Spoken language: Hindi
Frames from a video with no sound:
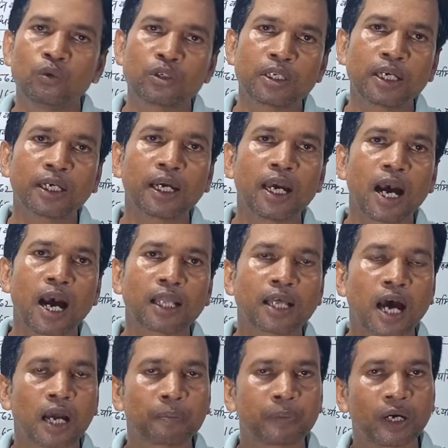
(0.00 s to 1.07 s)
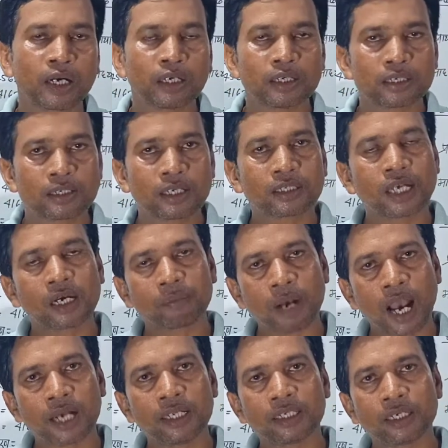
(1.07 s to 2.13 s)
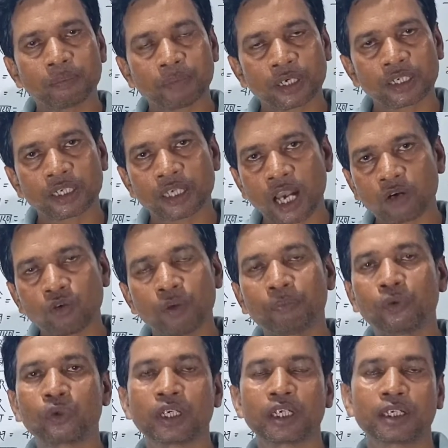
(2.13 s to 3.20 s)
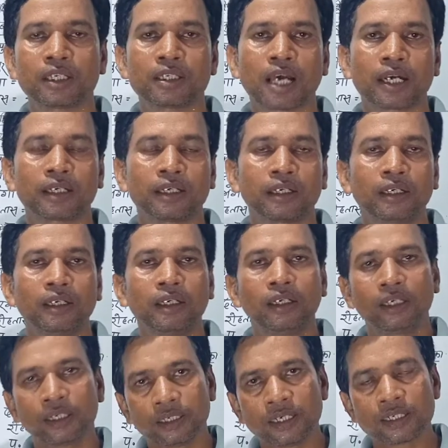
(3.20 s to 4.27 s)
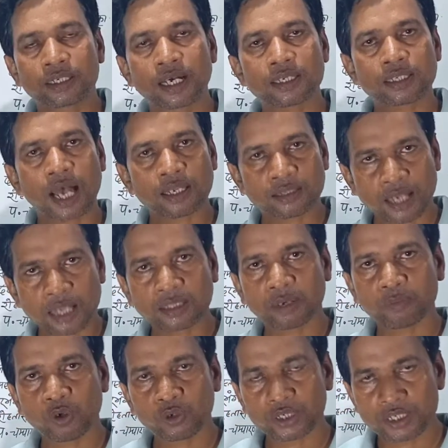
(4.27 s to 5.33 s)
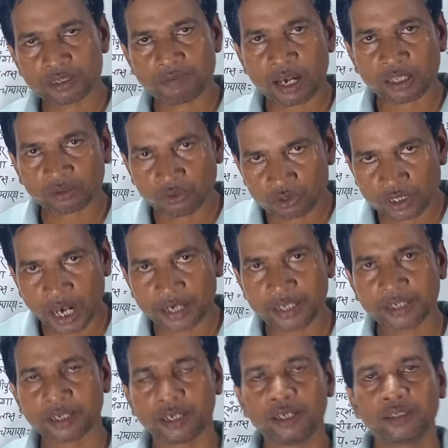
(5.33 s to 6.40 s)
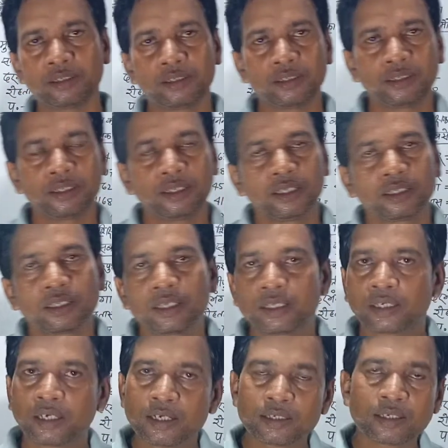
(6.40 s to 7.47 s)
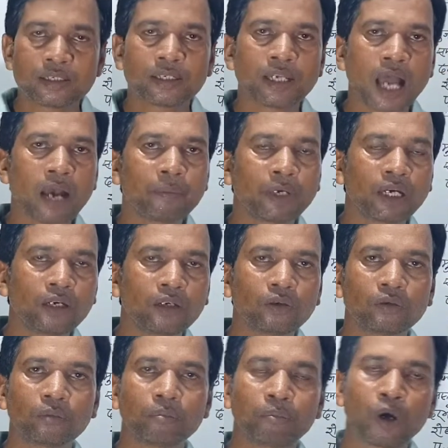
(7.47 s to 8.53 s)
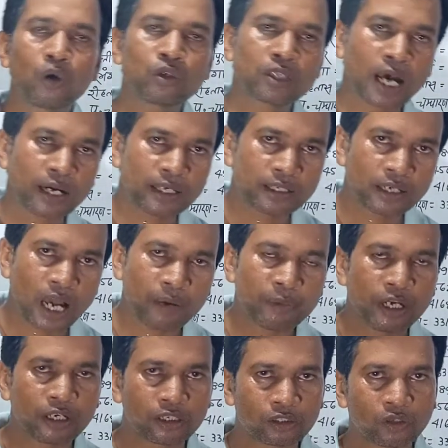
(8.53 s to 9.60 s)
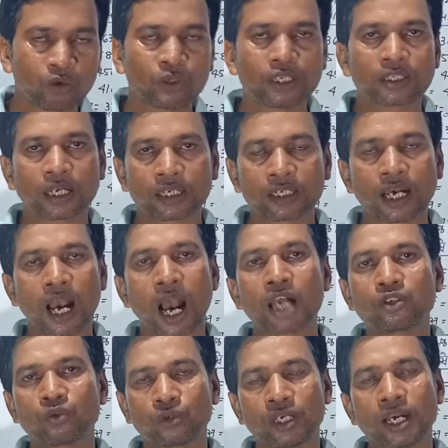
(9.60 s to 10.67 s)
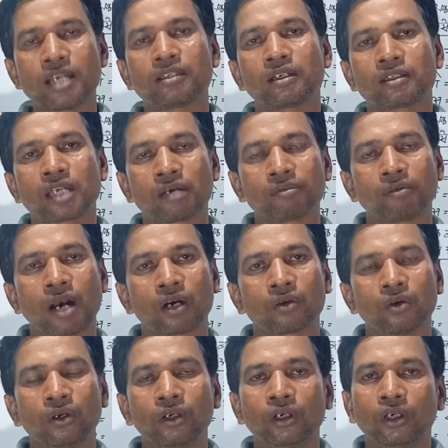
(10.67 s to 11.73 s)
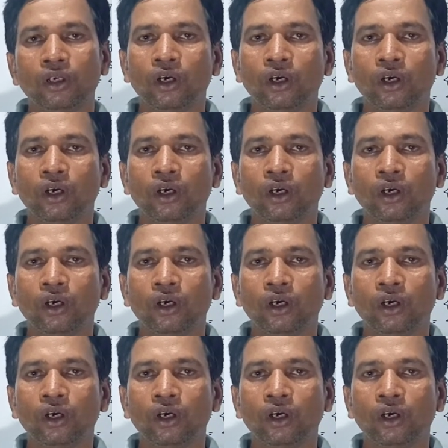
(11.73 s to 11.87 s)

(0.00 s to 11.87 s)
उसी के आधार पर शिक्षक बहाली की प्रक्रिया को पूरी की जाएगी इसके साथ साथ हम लोग इस बात को जानेंगे कि किस जिला में बहुत सारे जिला में रिक्तियों की संख्या आ चुकी है शिक्षा विभाग को